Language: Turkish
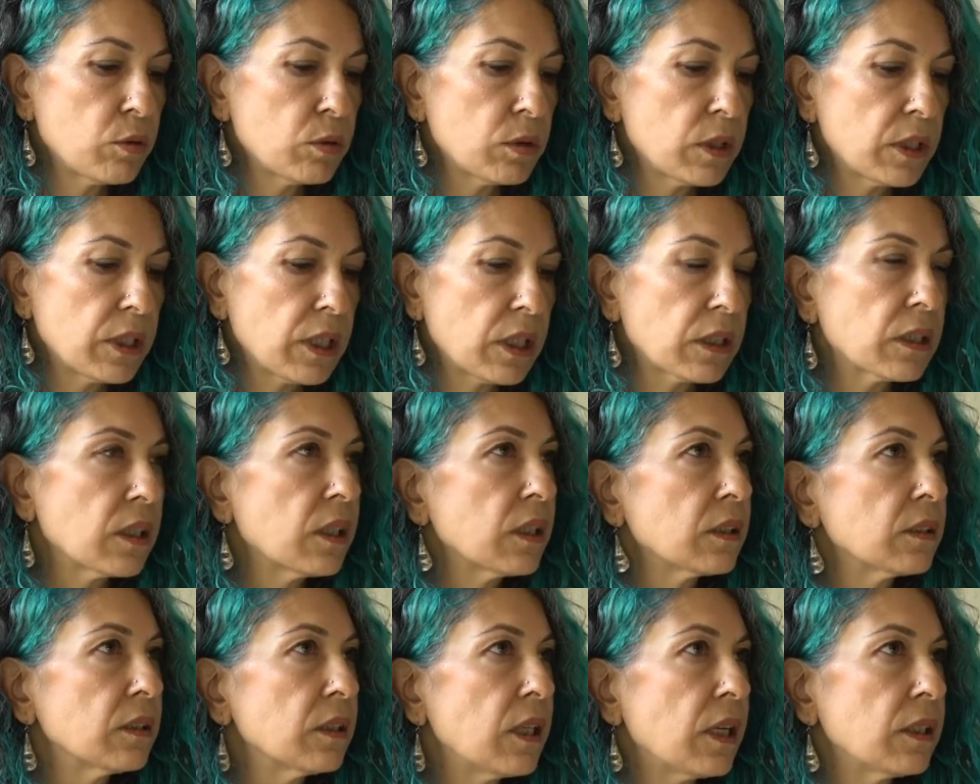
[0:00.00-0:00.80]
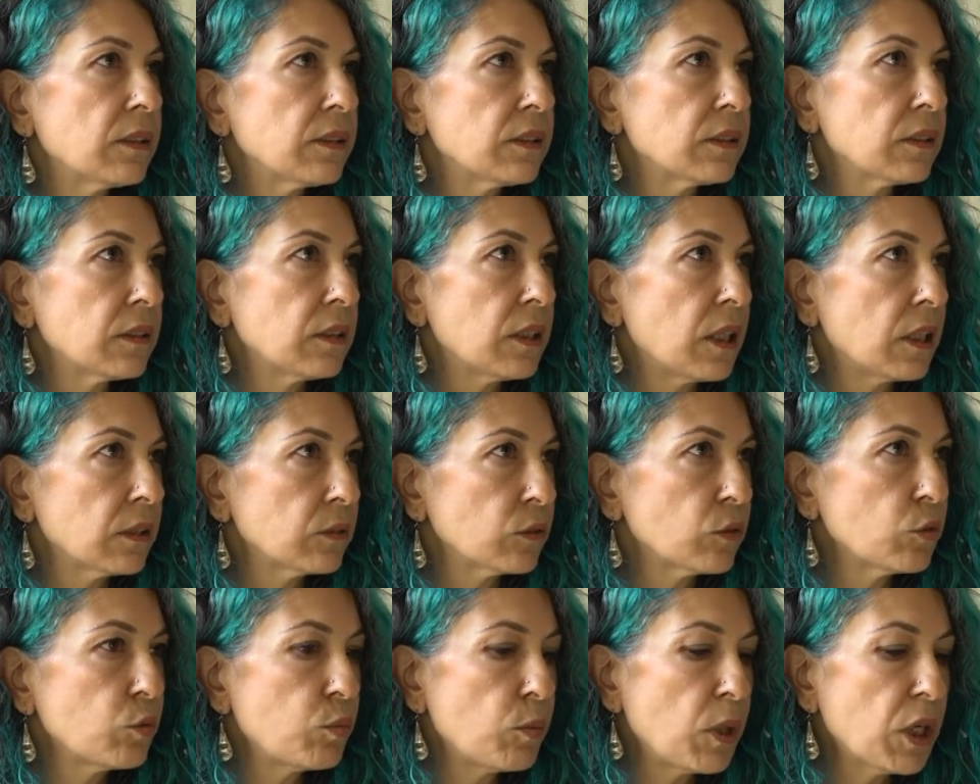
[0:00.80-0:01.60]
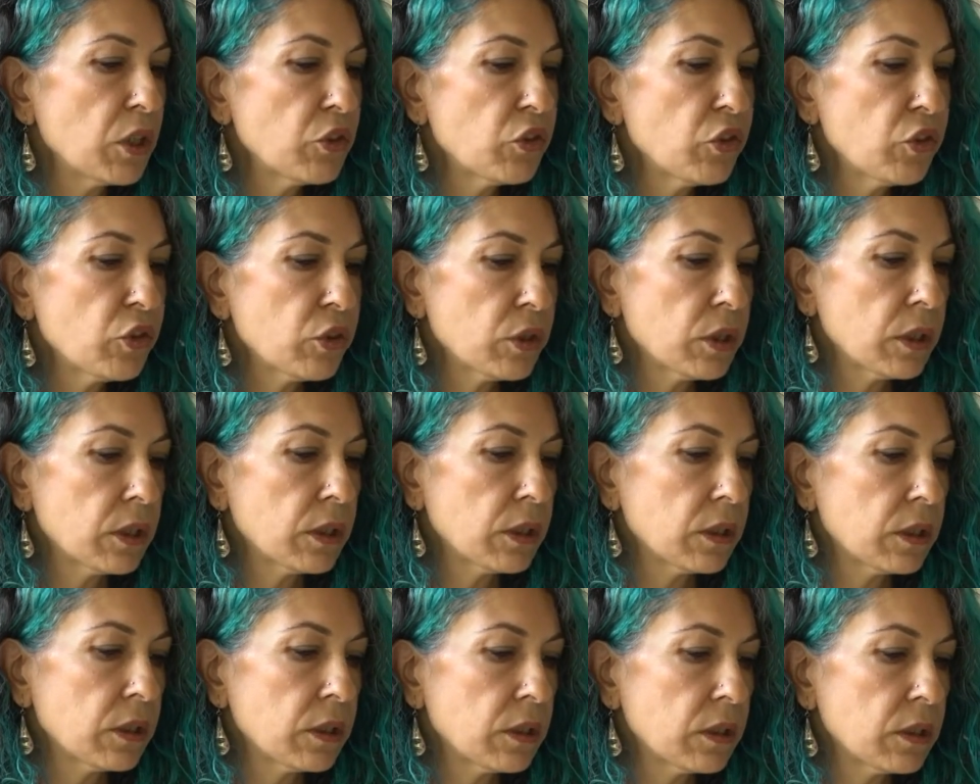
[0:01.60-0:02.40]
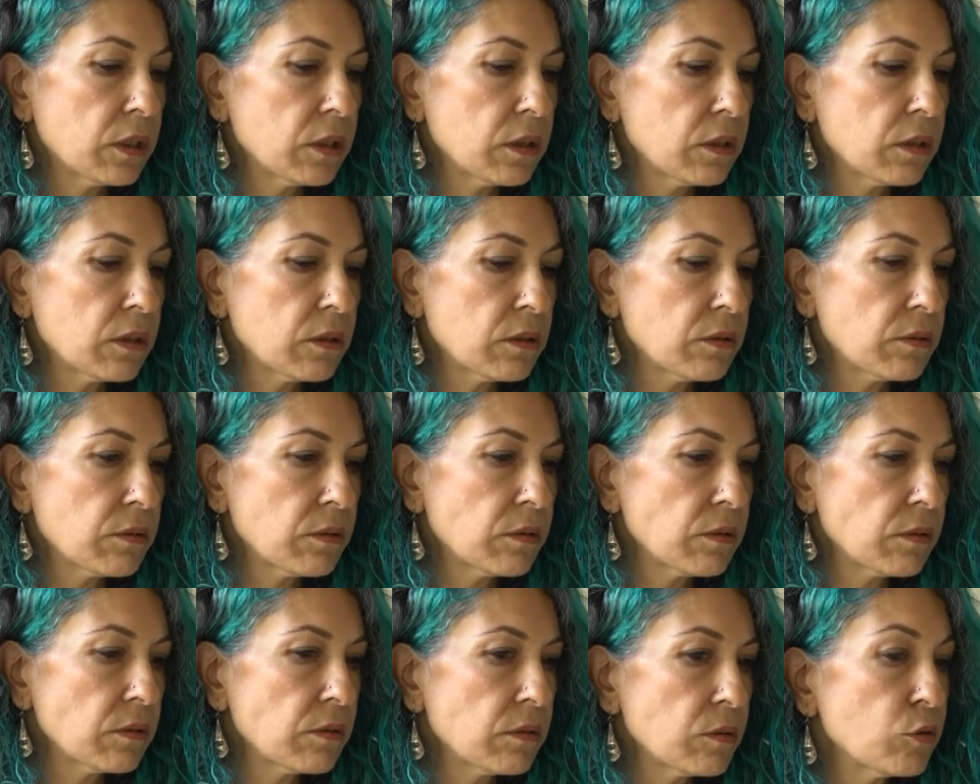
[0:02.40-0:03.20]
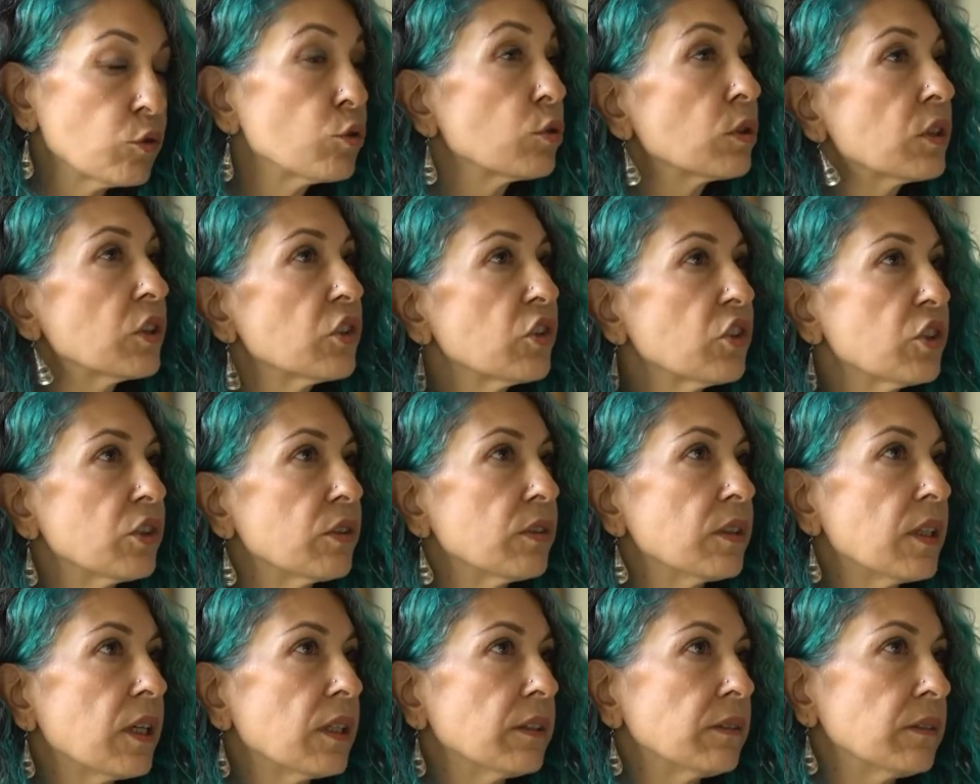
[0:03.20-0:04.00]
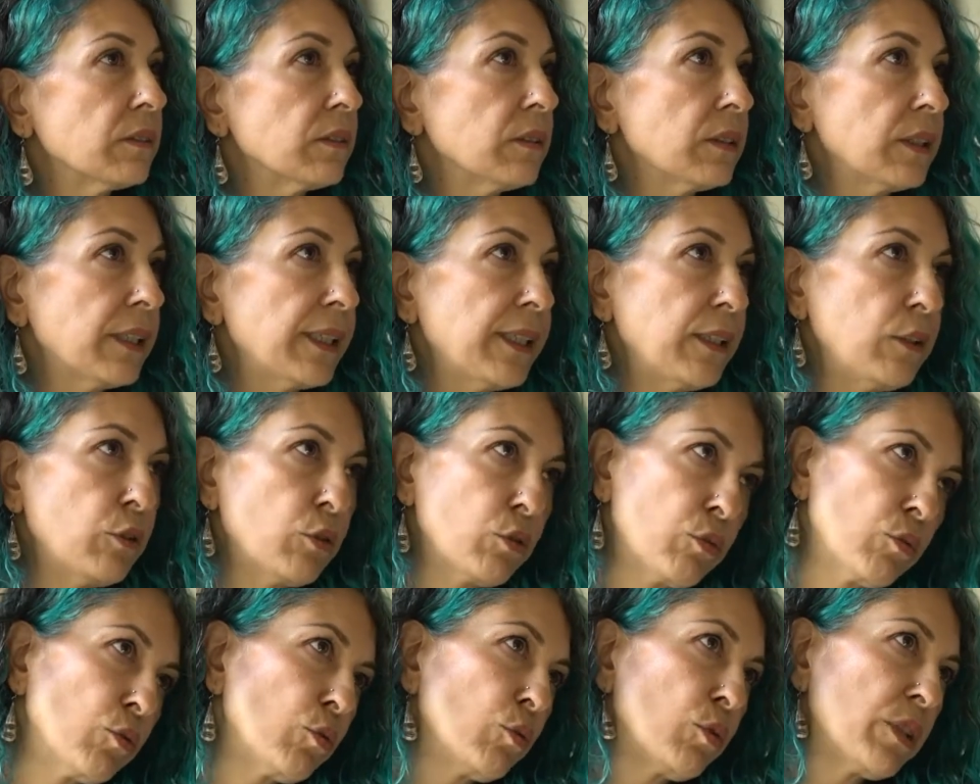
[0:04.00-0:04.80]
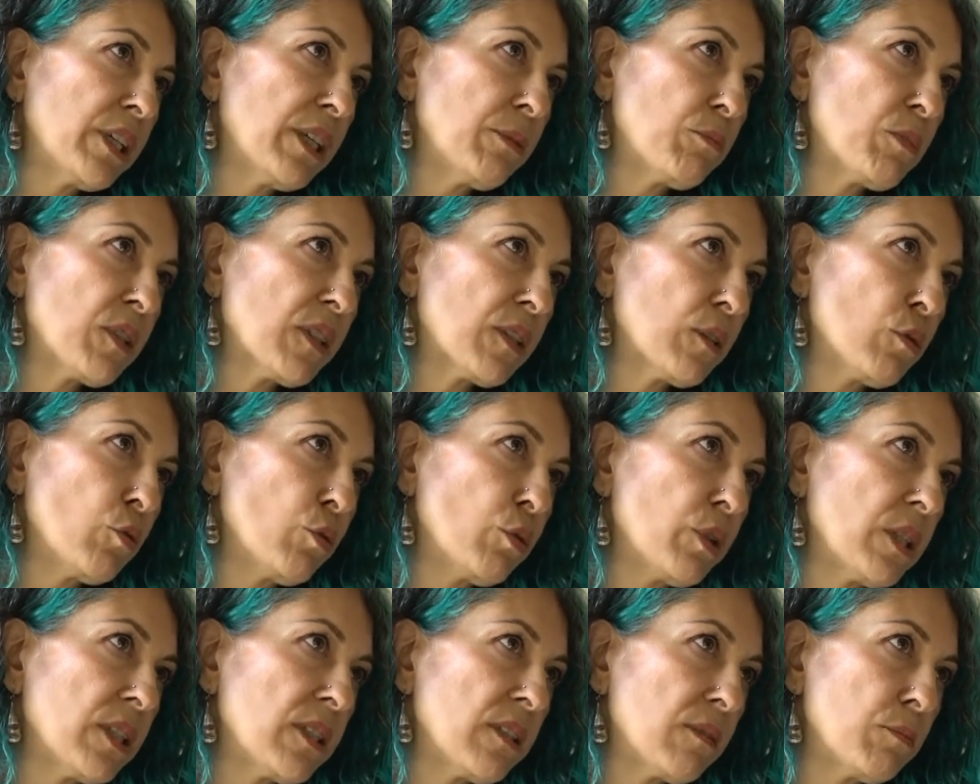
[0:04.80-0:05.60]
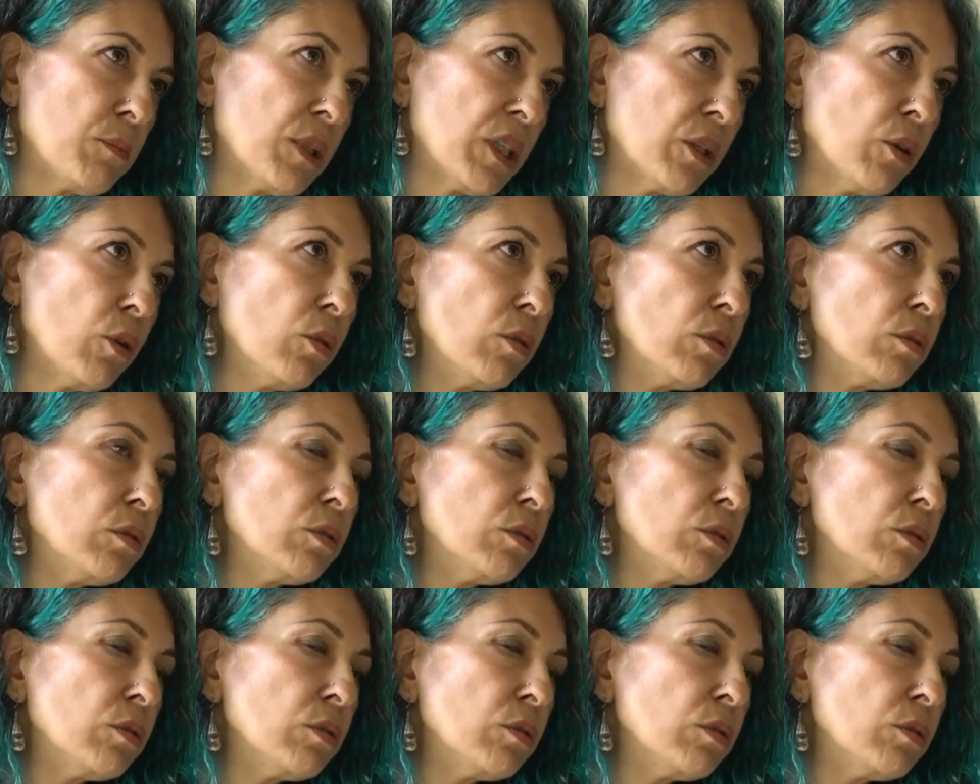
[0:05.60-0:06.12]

olarak adlandırılan kumaş e, yurt dışından geliyor. Ülkemizde üretimi yok.